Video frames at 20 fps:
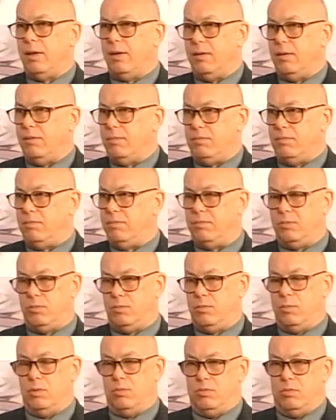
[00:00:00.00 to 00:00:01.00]

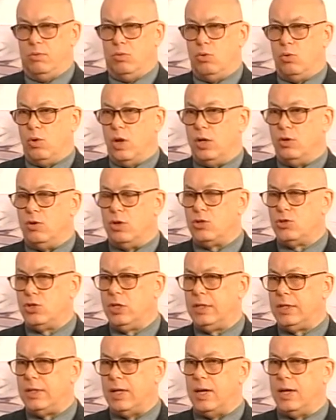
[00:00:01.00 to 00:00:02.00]
eh, loro hanno
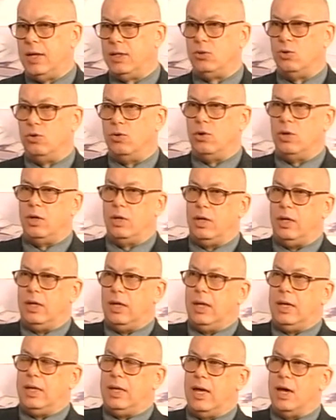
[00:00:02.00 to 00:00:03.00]
accettato, eh,
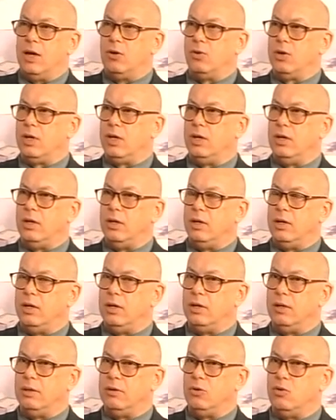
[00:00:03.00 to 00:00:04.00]
è, chiaro
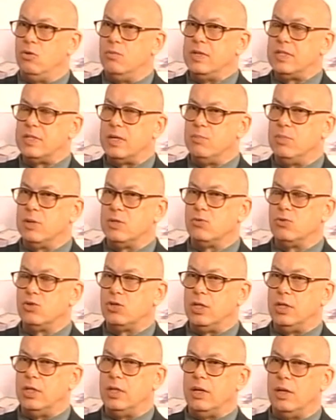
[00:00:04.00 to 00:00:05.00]
che come sempre
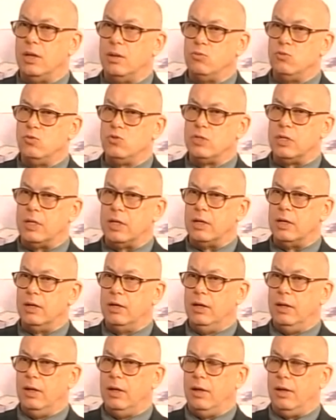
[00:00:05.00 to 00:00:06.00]
succede nella musica
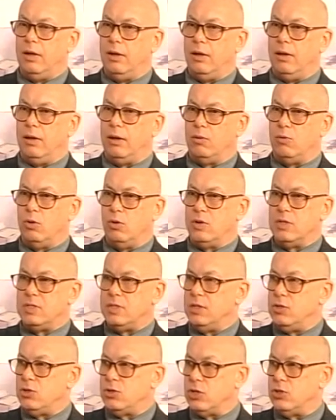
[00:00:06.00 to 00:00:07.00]
eh, quello che
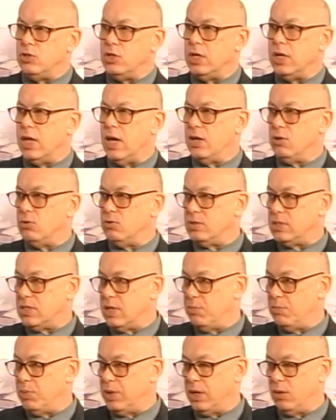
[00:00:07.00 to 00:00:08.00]
si dice a gennaio non
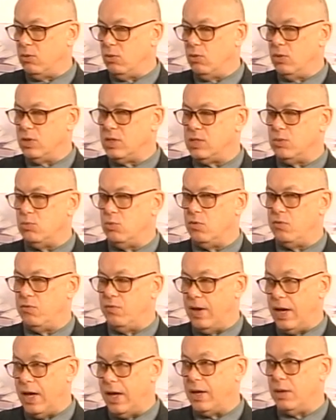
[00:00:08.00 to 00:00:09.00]
sempre è quello che si può
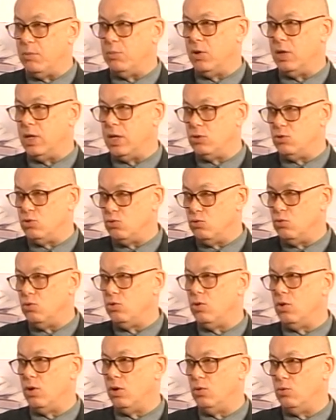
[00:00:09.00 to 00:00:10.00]
fare poi a
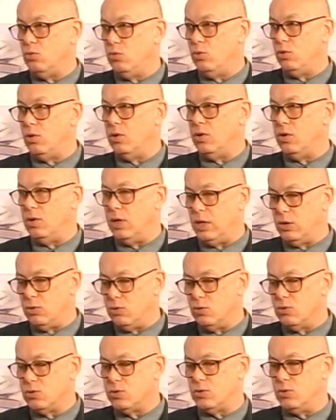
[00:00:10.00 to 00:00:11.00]
giugno, a luglio, a
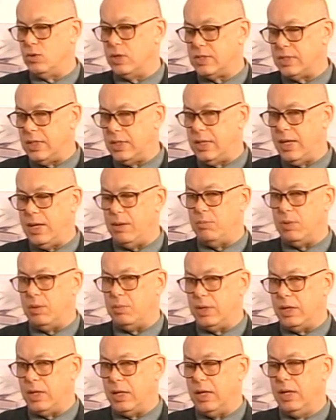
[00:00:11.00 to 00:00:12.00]
agosto, a settembre
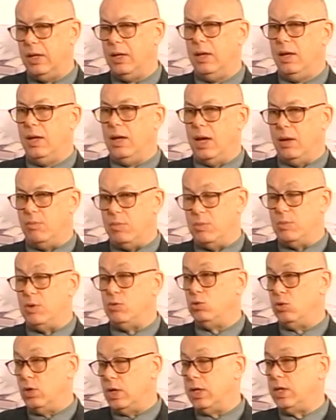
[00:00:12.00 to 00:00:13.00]
perché abbiamo
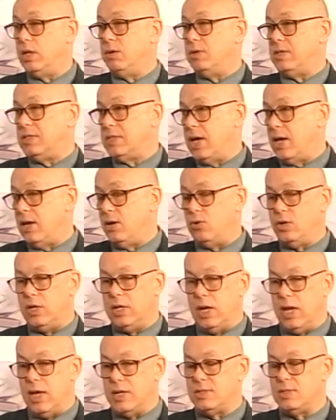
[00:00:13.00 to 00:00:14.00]
avuto anche quest'anno i
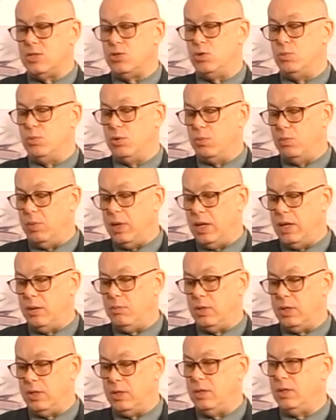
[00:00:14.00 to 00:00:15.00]
classici
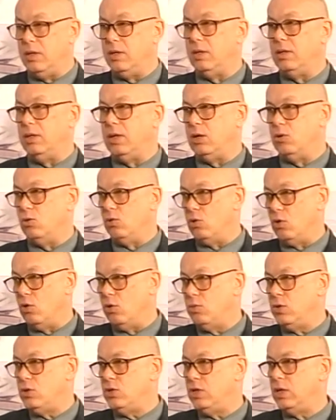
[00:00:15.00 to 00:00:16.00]
problemi
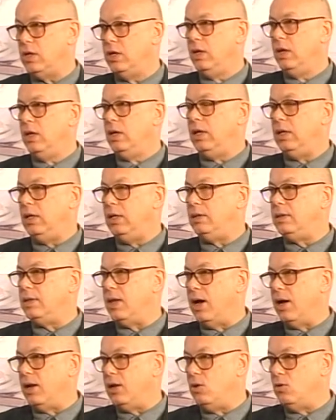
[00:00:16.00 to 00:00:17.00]
economici, il
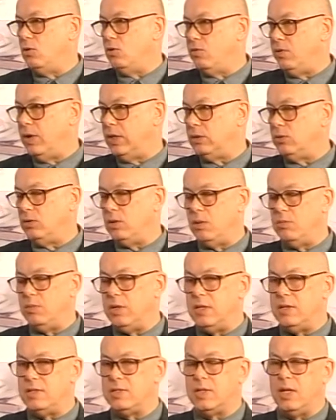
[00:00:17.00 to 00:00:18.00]
taglio fatto dal
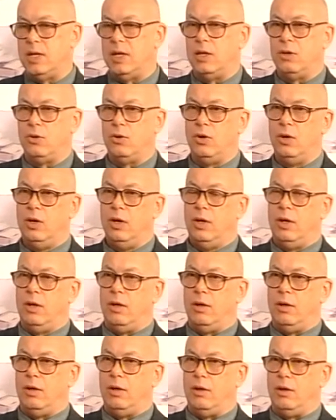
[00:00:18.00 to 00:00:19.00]
Ministero,
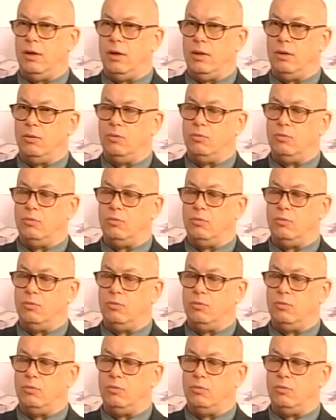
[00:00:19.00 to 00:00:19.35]
eh,